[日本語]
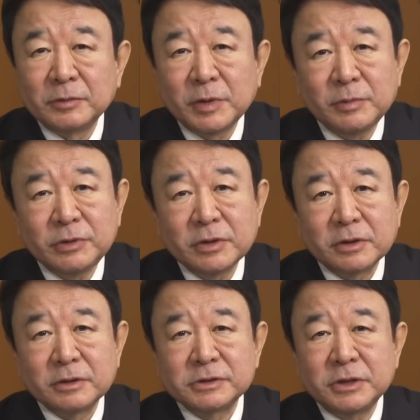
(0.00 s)
の前も言ったか
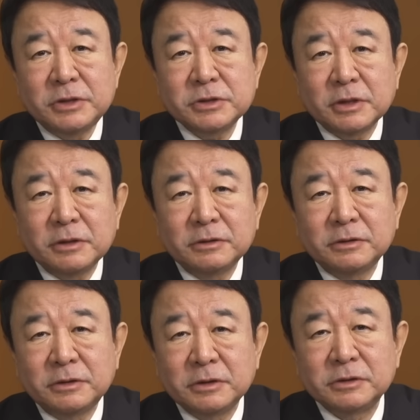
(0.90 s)
な政治
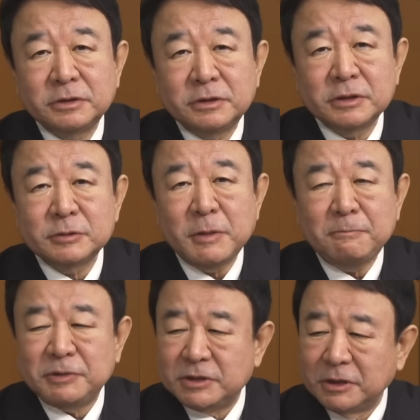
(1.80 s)
家って鉄
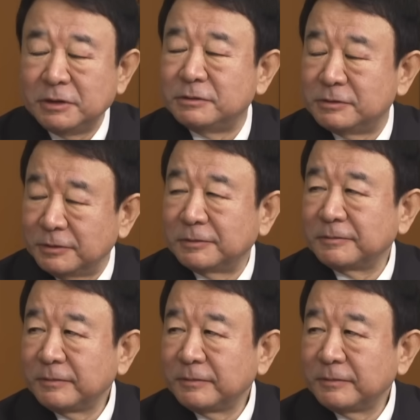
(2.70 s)
面皮じゃないんですよ。